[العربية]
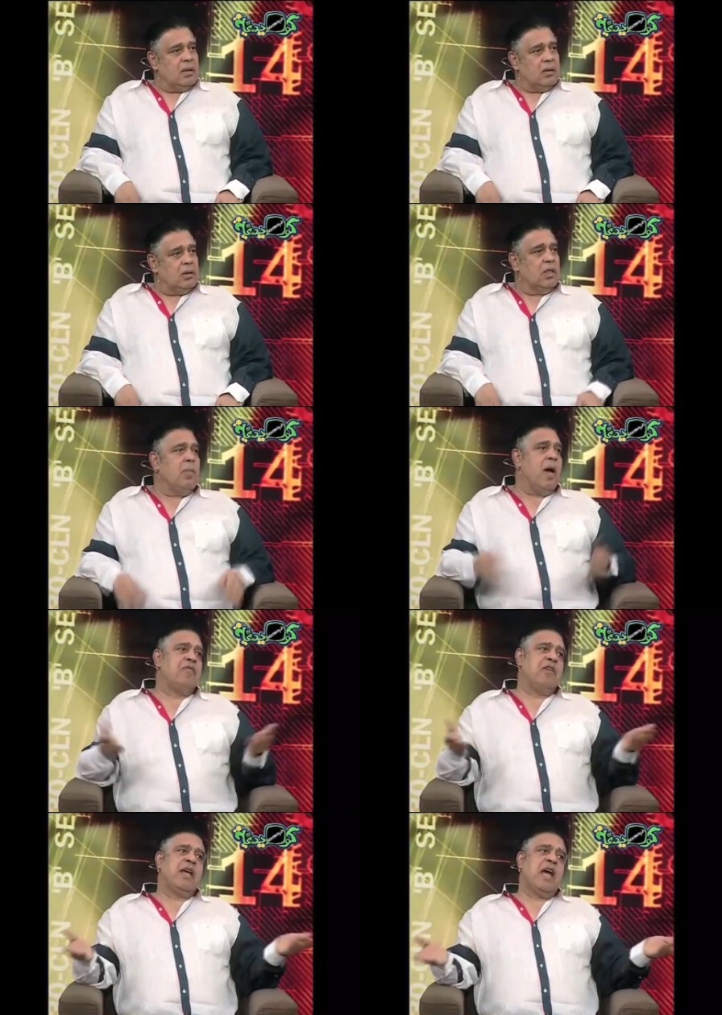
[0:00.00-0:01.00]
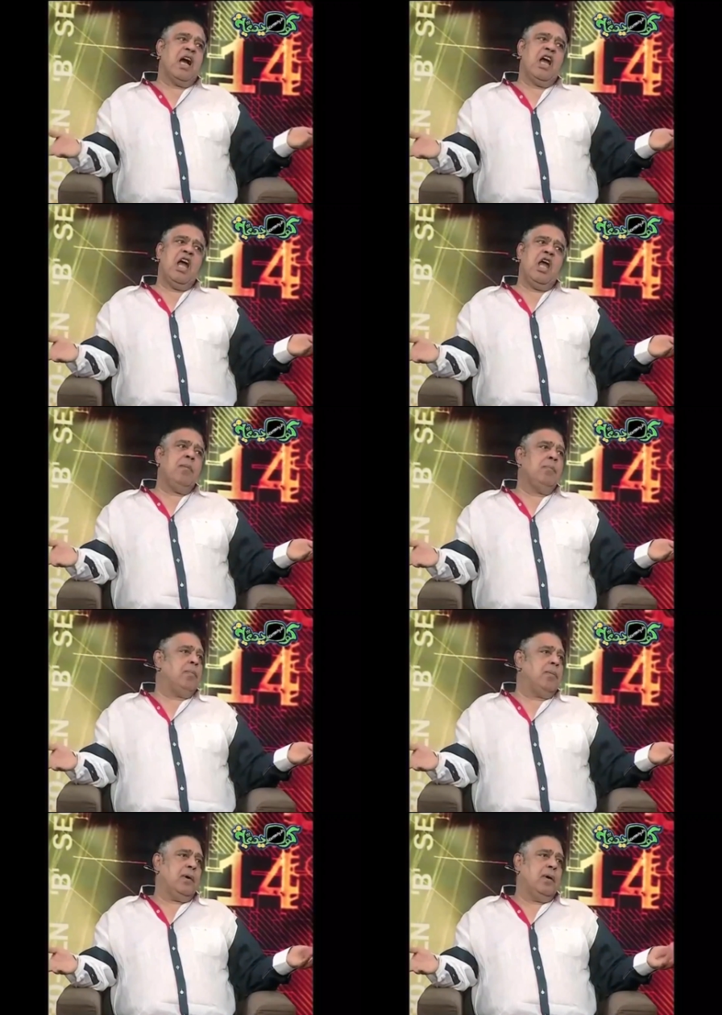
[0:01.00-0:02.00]
اه صرفت عليه فيك عيب
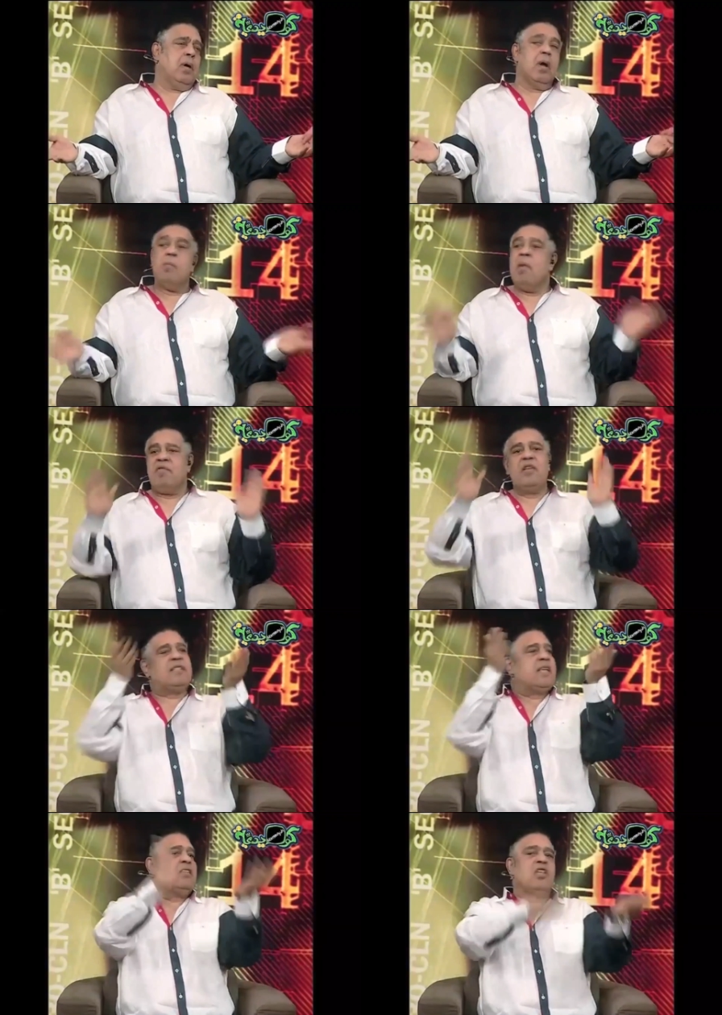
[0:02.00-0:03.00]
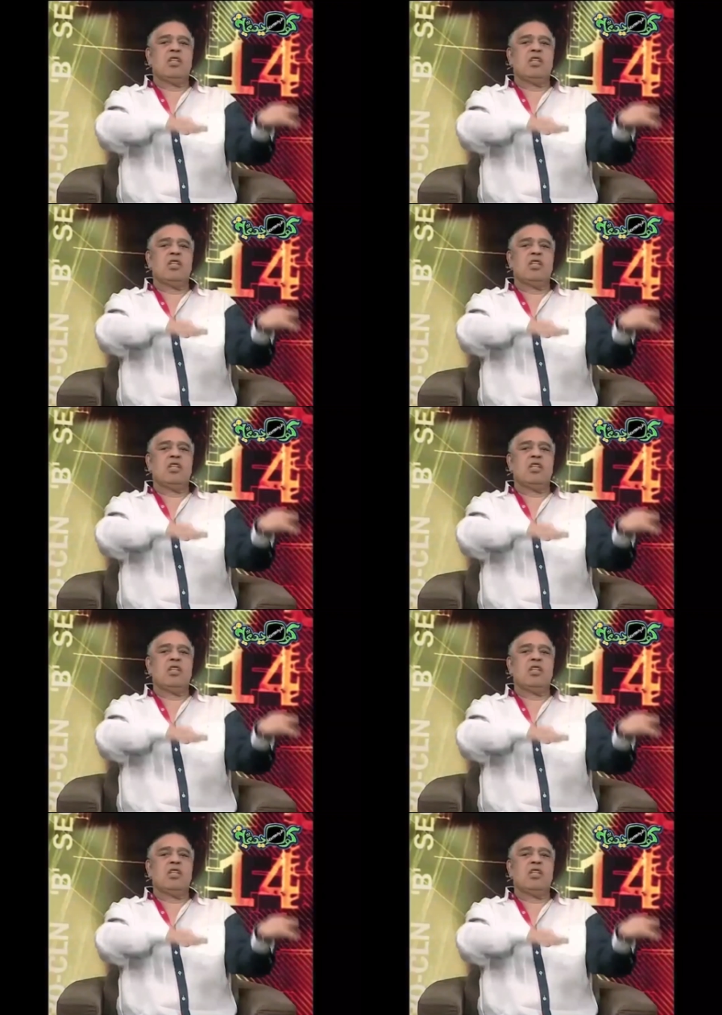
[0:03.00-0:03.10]
لا ما أيوة. فياش عيب مفيش